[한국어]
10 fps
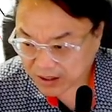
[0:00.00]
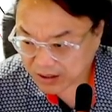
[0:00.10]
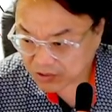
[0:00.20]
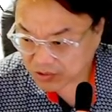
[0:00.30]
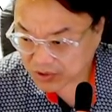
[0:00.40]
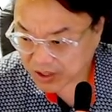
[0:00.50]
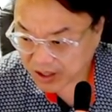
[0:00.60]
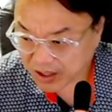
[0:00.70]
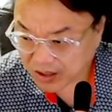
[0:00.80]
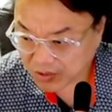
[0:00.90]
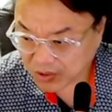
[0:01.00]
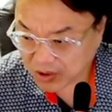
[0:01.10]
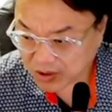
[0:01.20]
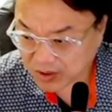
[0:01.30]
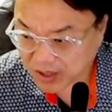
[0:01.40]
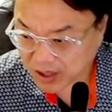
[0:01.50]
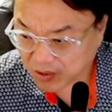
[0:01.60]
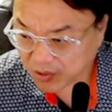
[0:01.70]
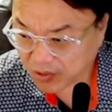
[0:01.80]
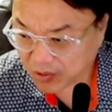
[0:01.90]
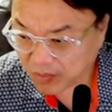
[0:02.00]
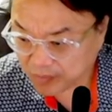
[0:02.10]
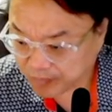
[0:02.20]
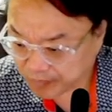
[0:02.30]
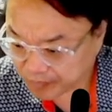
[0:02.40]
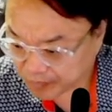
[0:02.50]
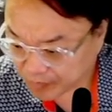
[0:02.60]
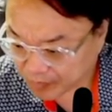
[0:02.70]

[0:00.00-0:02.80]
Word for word: 자, 하락 추세 돌려내고